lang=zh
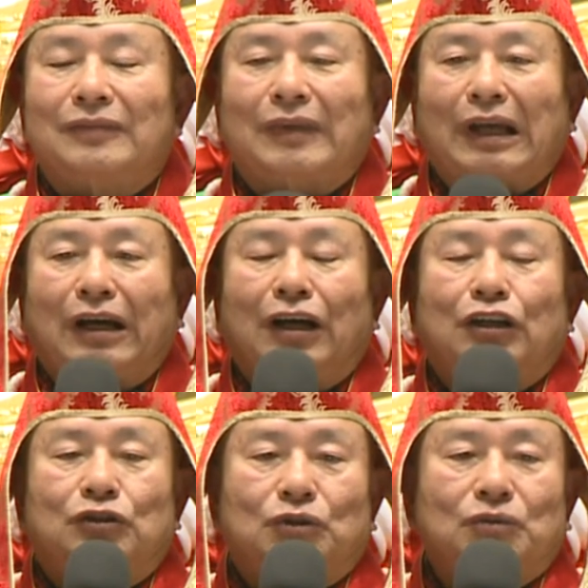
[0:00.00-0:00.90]
那
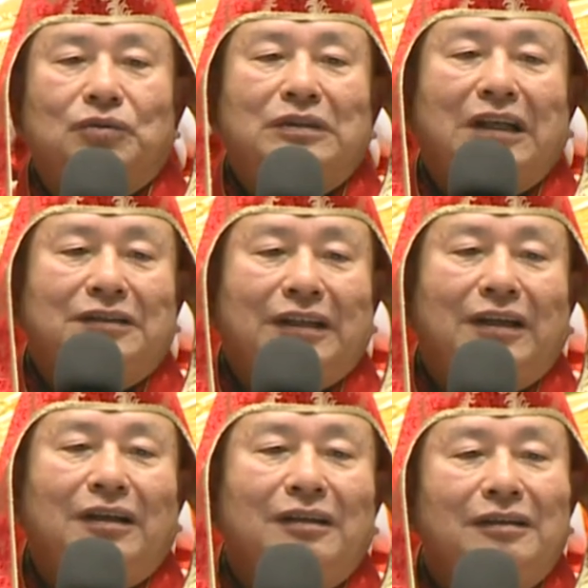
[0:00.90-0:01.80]
祝福大
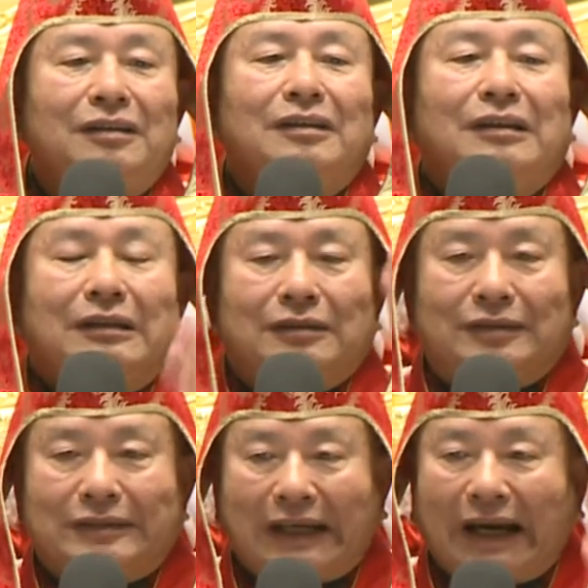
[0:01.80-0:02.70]
家
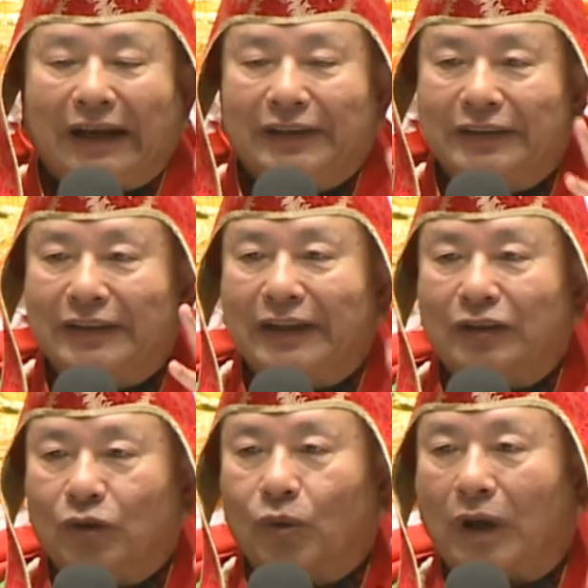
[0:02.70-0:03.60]
财
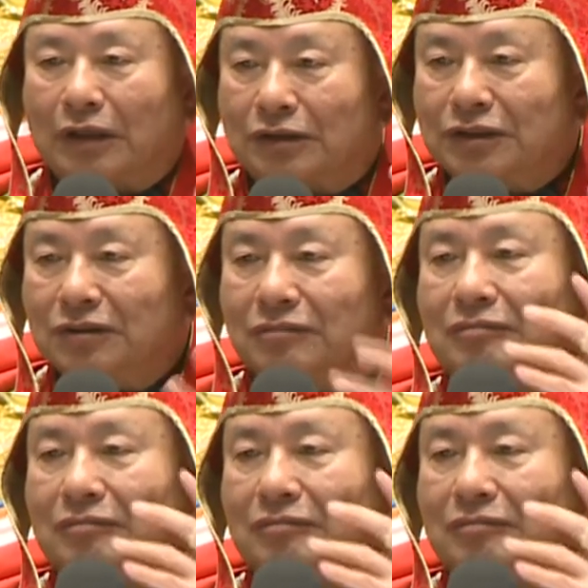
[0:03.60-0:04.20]
源广进。